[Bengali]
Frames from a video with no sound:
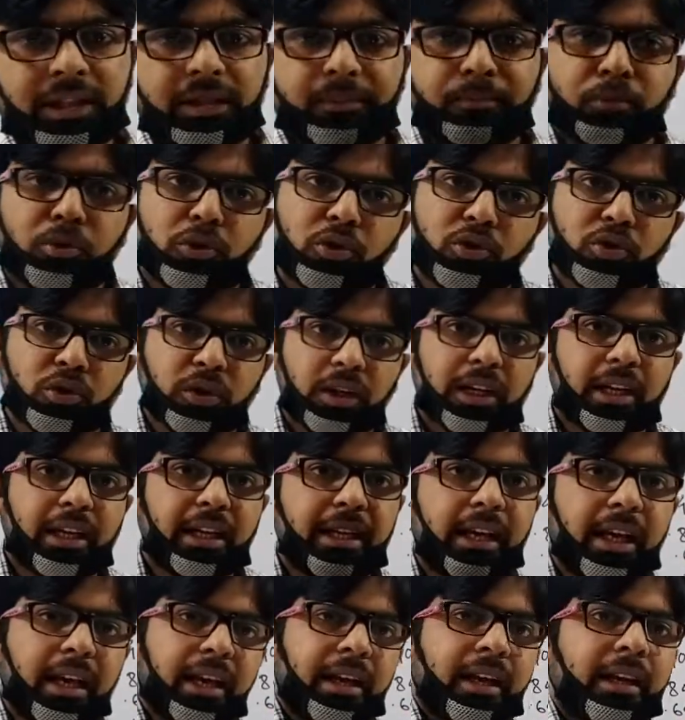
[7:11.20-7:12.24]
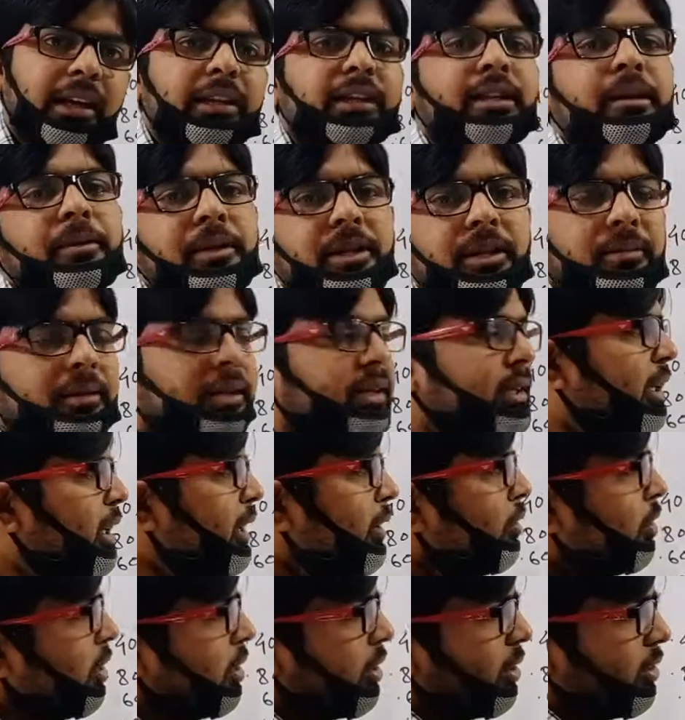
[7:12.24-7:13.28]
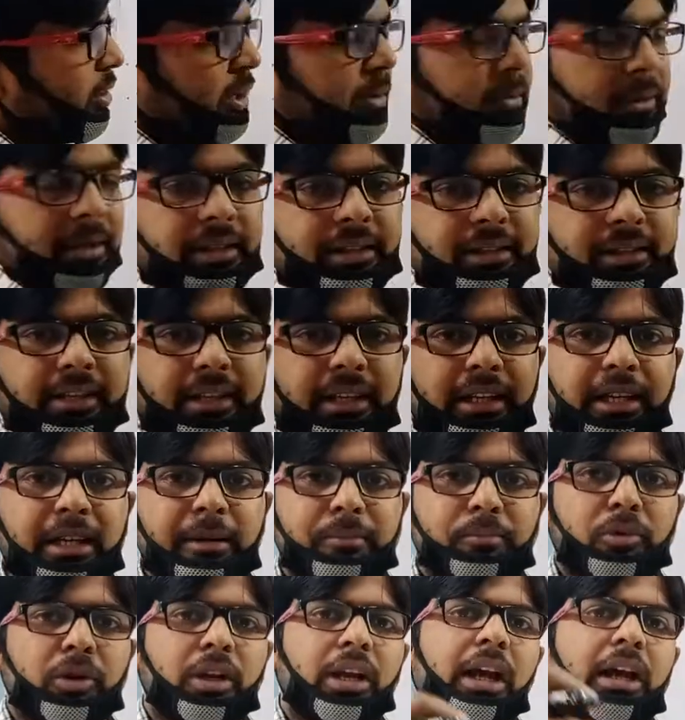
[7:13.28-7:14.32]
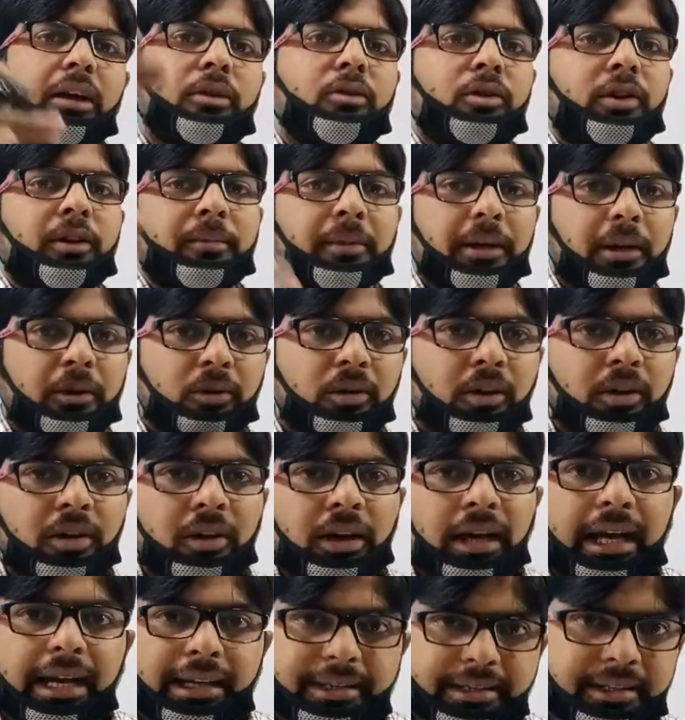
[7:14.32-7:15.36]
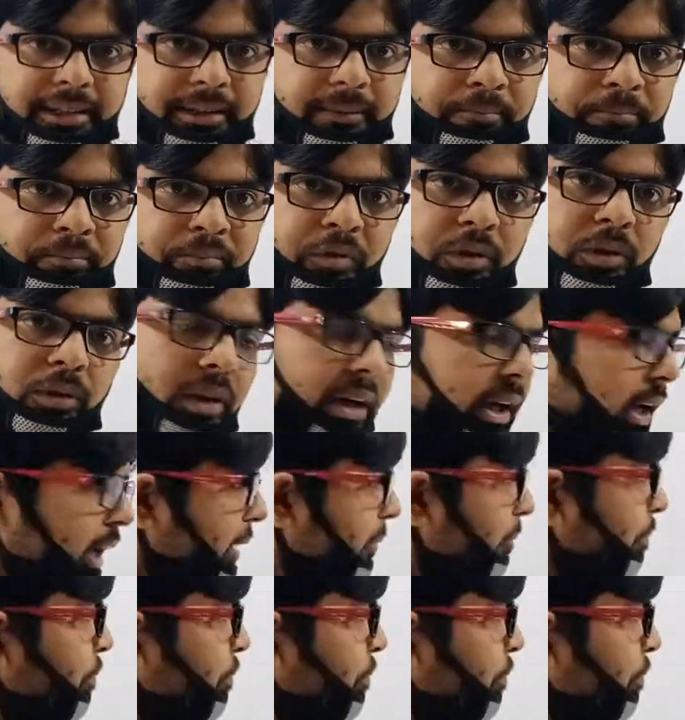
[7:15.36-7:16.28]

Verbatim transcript: পূর্ণ সংখ্যায় গিয়ে থেমে যাবা দিয়ে ডট দিবা যে এরপরে আরও অনেক ভ্যালু আছে ওকে